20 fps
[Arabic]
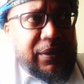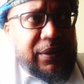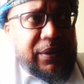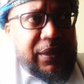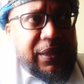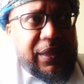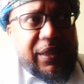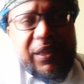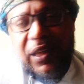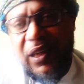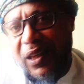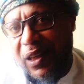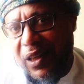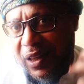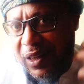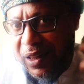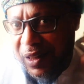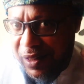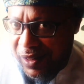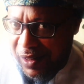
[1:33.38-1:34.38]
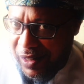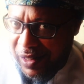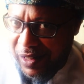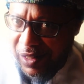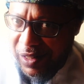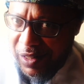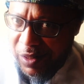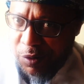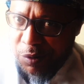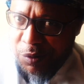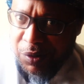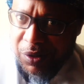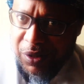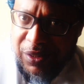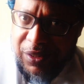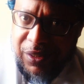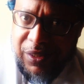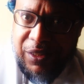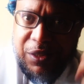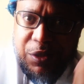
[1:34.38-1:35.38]
يعني على الأقل نخلي يكون
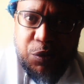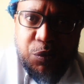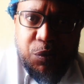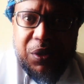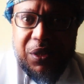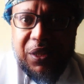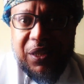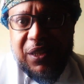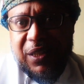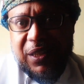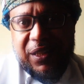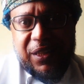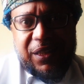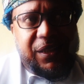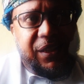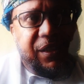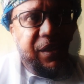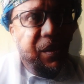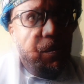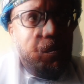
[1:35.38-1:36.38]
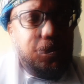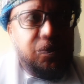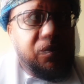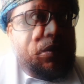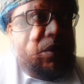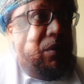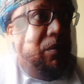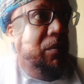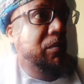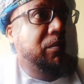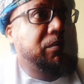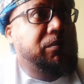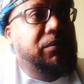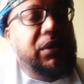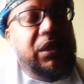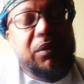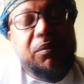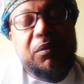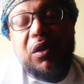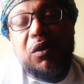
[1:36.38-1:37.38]
عندنا شوية عقل
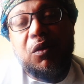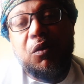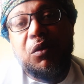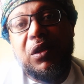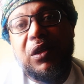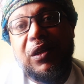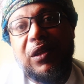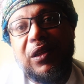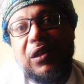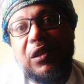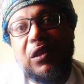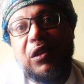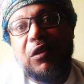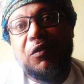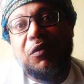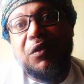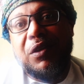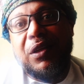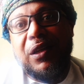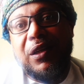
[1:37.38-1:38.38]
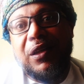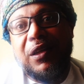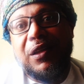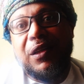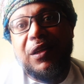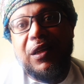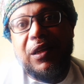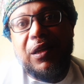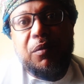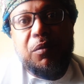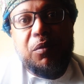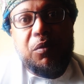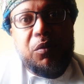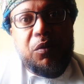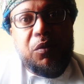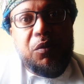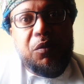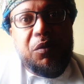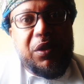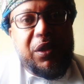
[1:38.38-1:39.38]
ما معقول أنك تفتح كتاب
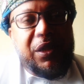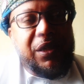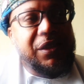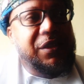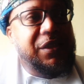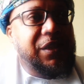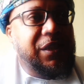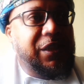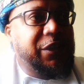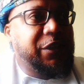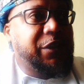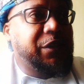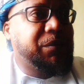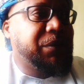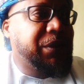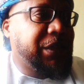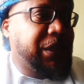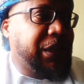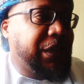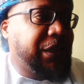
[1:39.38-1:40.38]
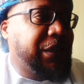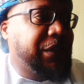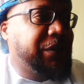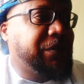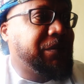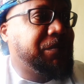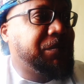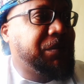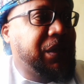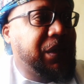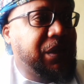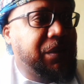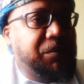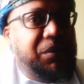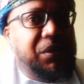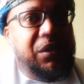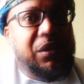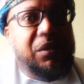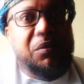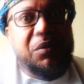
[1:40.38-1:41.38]
وتحصل أنه من تأليف
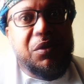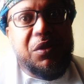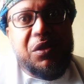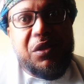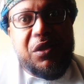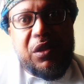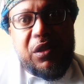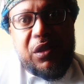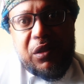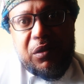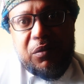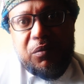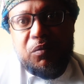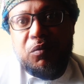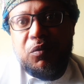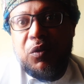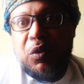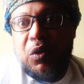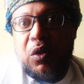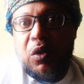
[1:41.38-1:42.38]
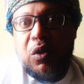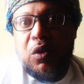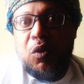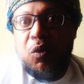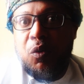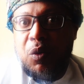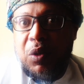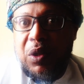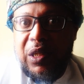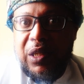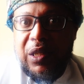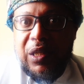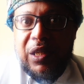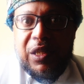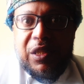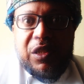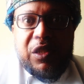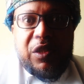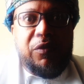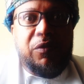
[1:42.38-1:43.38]
محمد بن سيرين
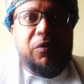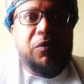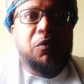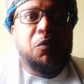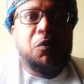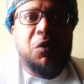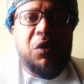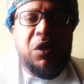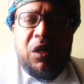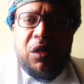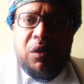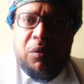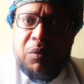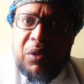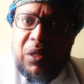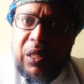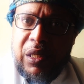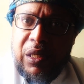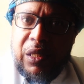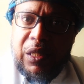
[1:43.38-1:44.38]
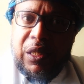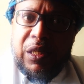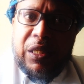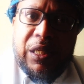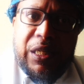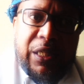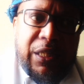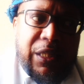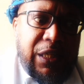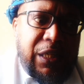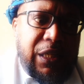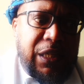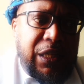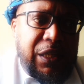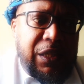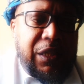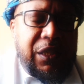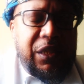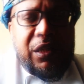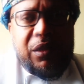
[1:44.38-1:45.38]
وللأسف ورغم تأكيدات
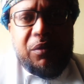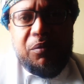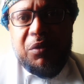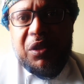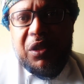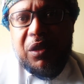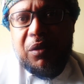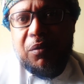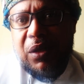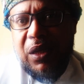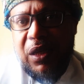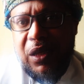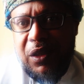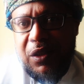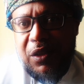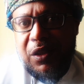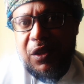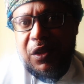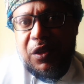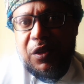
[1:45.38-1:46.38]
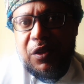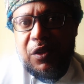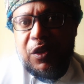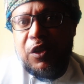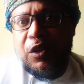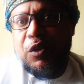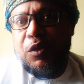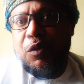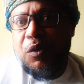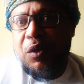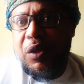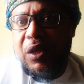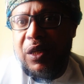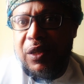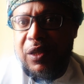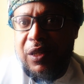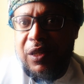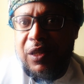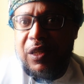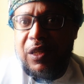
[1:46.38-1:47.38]
الكثير من الباحثين أنه
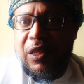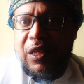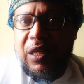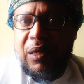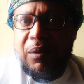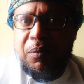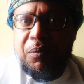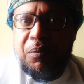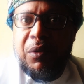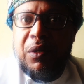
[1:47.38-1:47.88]
هذا الكتاب